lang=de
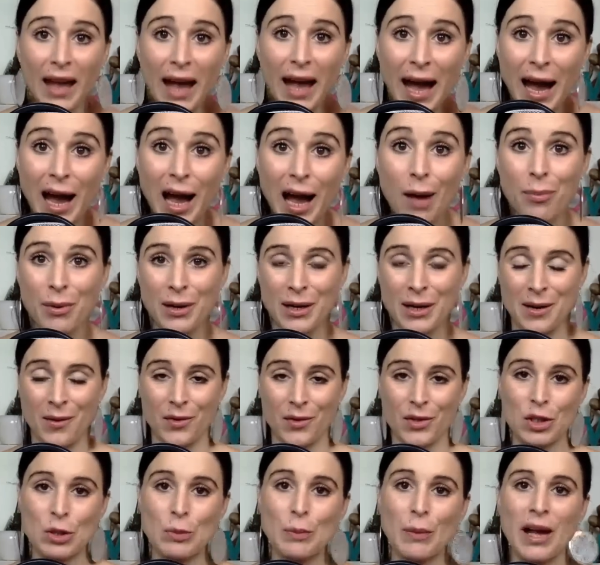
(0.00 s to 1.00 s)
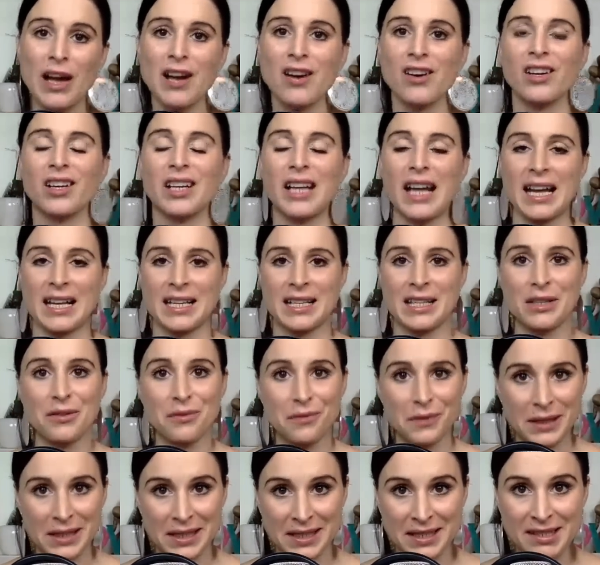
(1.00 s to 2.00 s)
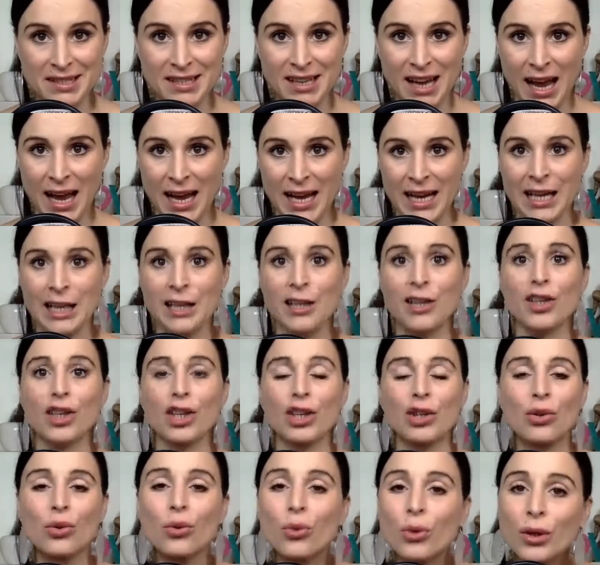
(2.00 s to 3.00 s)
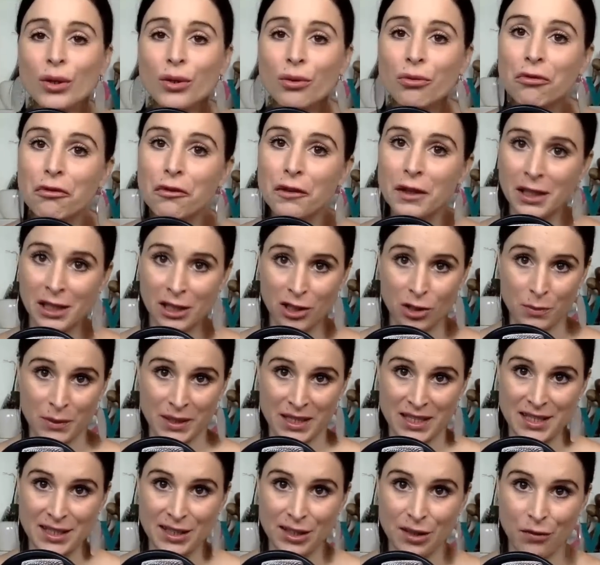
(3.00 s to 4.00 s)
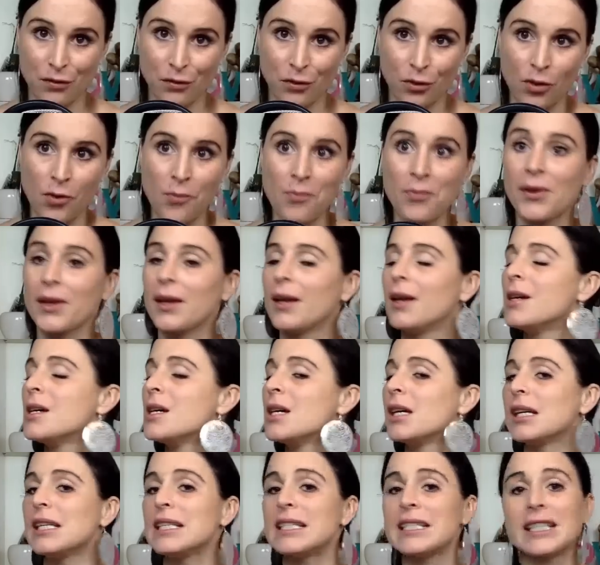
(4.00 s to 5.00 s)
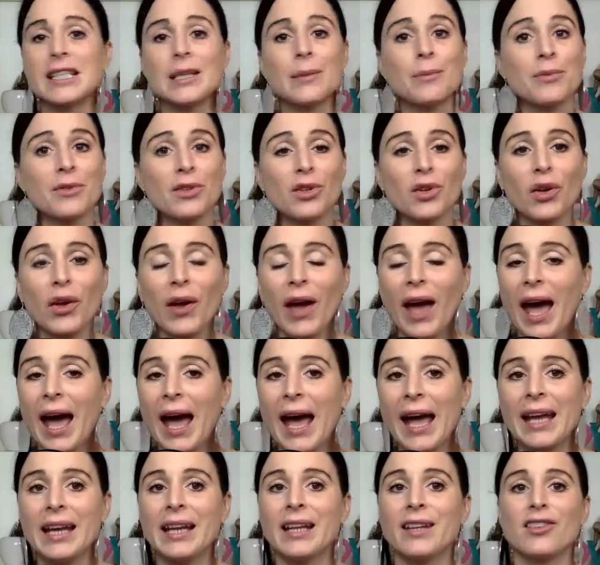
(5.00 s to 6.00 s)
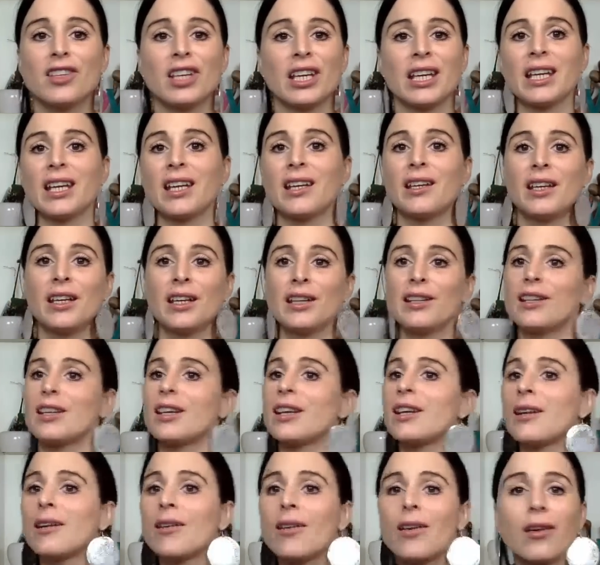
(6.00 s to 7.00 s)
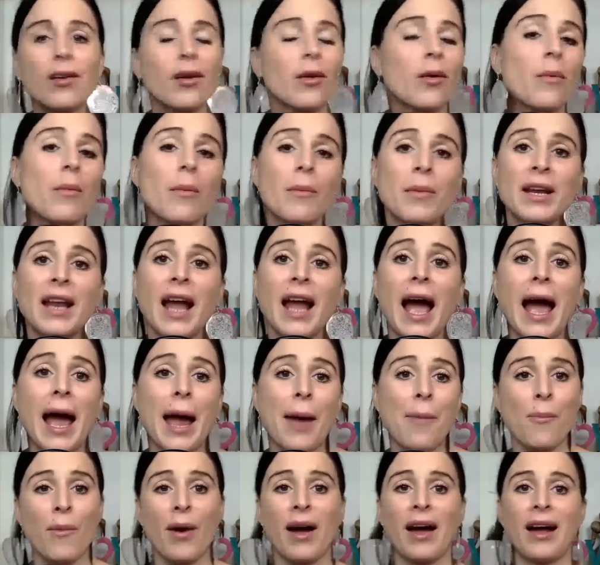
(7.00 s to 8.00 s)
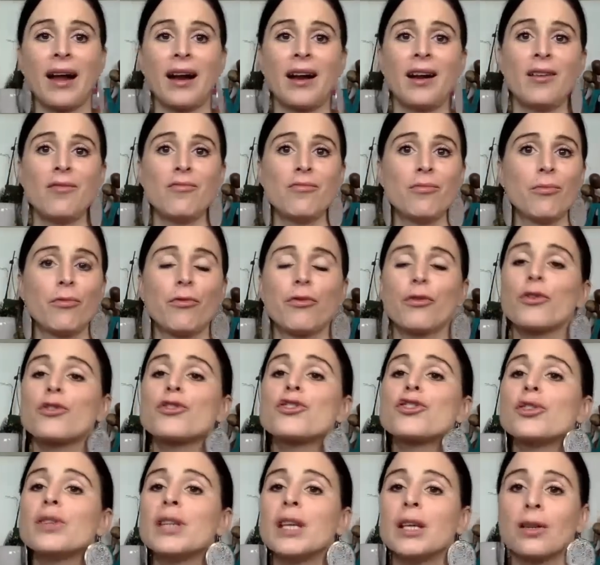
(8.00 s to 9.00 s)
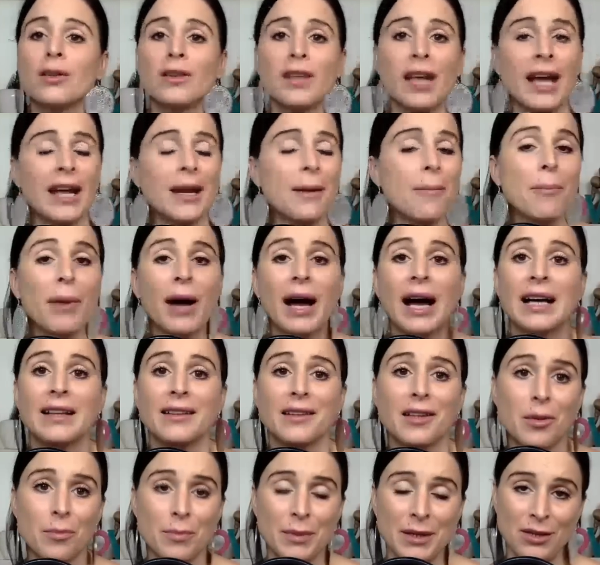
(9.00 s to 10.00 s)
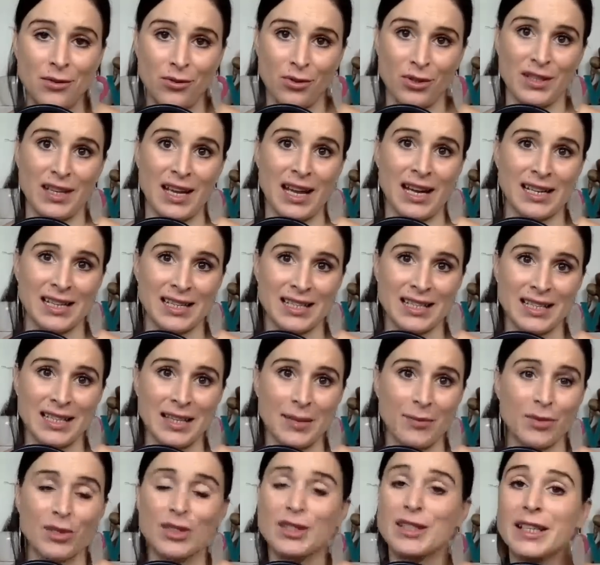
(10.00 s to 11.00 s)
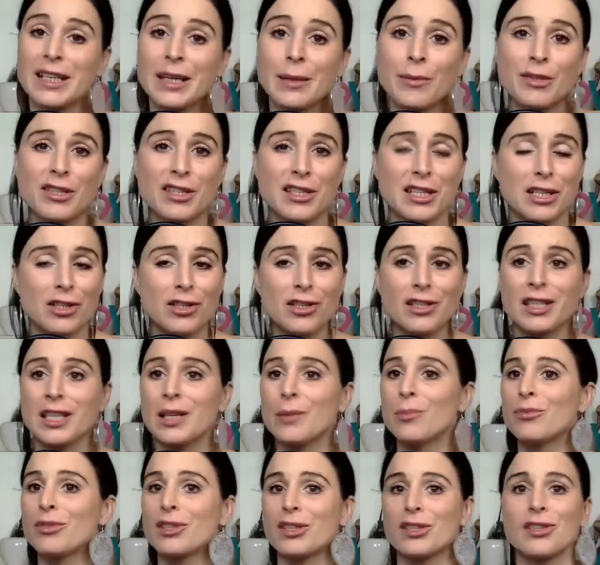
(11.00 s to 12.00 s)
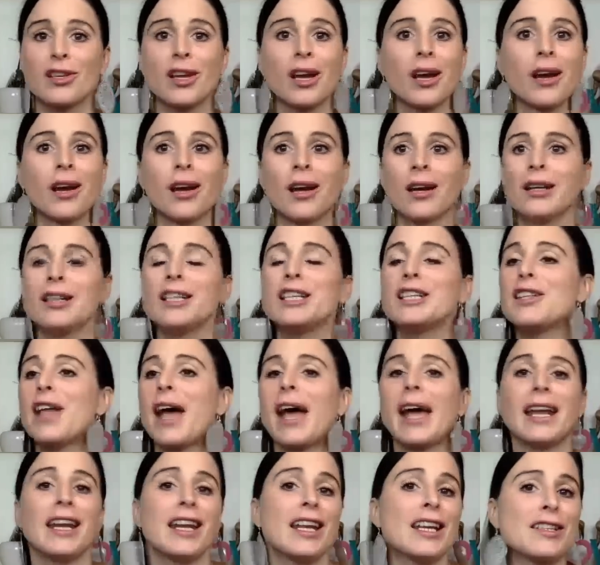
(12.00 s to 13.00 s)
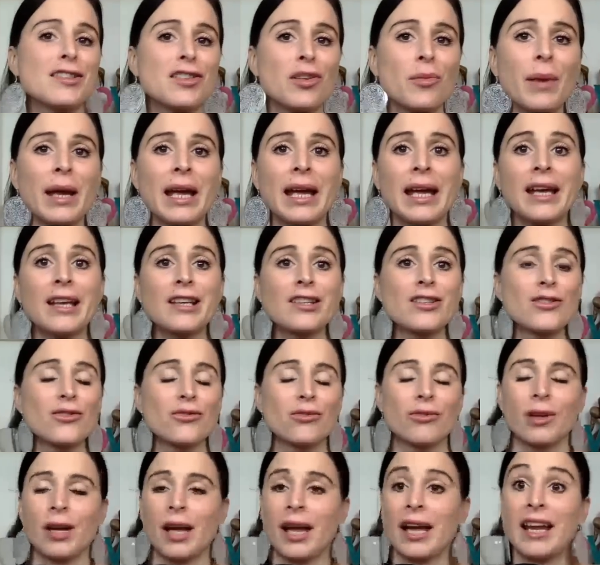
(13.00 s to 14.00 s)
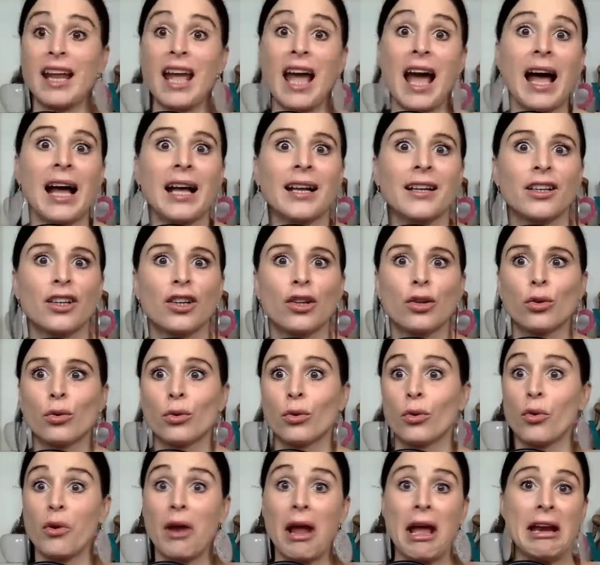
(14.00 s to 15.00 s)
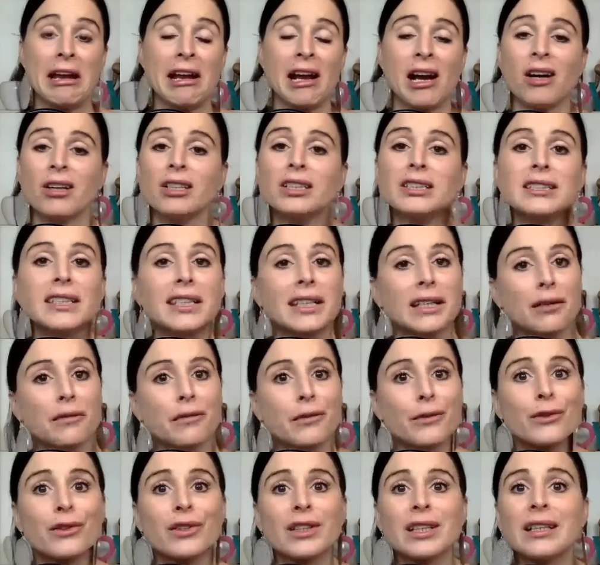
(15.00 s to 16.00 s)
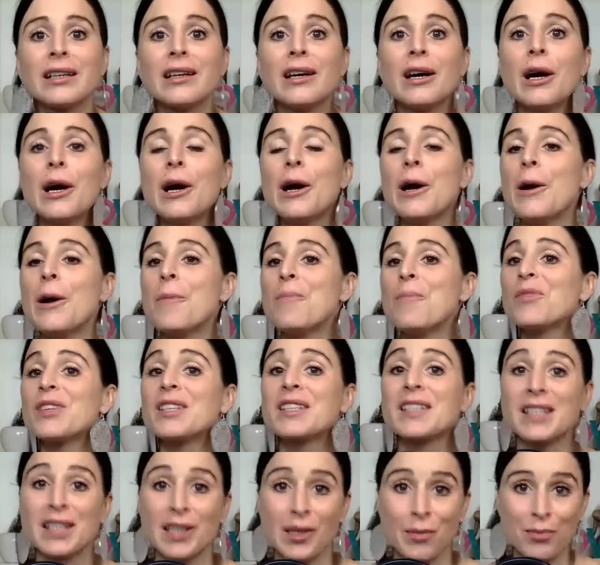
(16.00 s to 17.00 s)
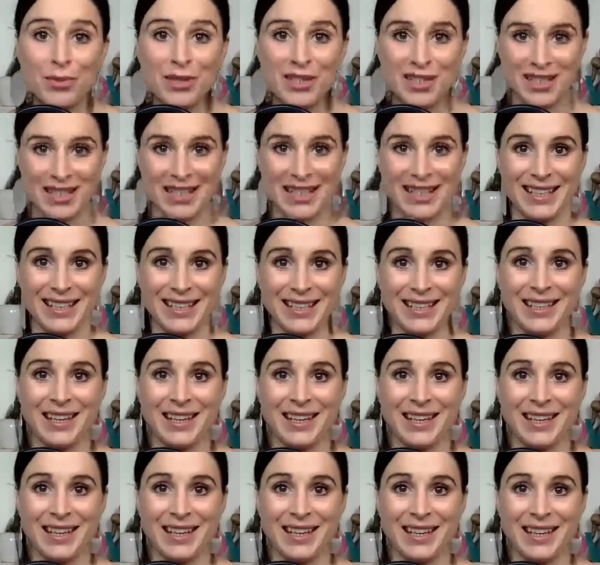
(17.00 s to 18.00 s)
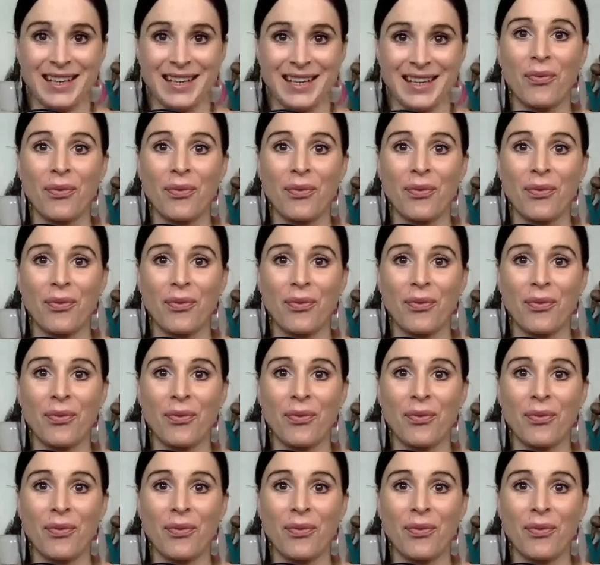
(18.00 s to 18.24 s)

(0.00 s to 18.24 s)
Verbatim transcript: Aber das braucht ganz viel Zeit, Geduld und Fingerspitzengefühl. Es gibt keine Technik, die mit einmal funktioniert und einem Partner die Bindungsangst nimmt. Das gibt es nicht. Es gibt das nicht ein SMS oder eine Handlung oder eine Aussage von dir. Das gibt es nicht. Ja?